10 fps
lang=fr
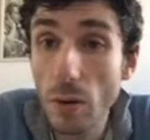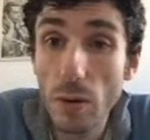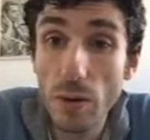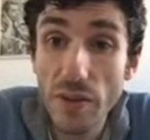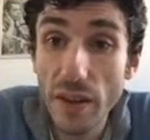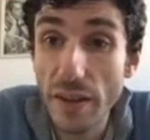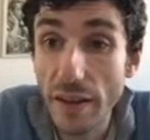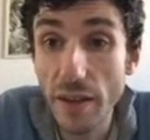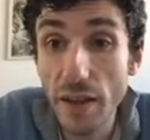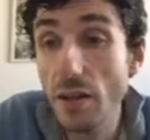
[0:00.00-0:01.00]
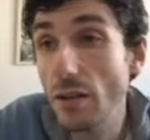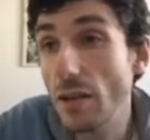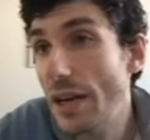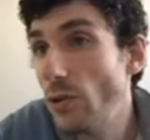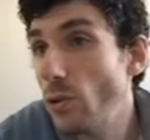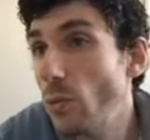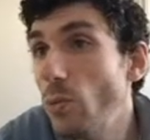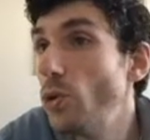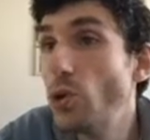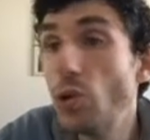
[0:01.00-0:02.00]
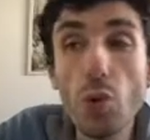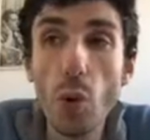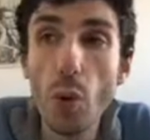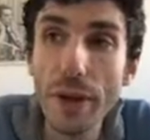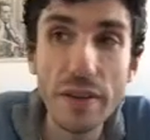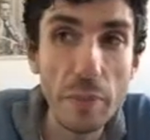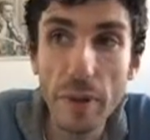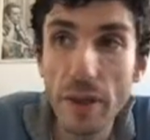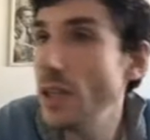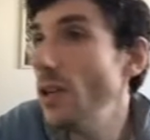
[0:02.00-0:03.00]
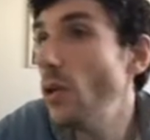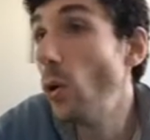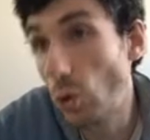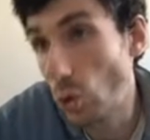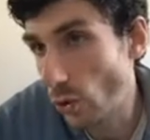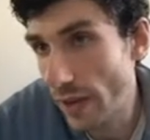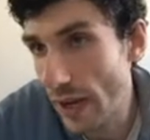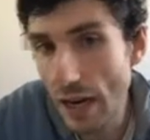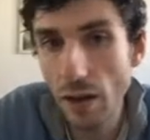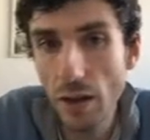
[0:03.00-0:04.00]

cette année, quel nombre de jours ont été pris au total,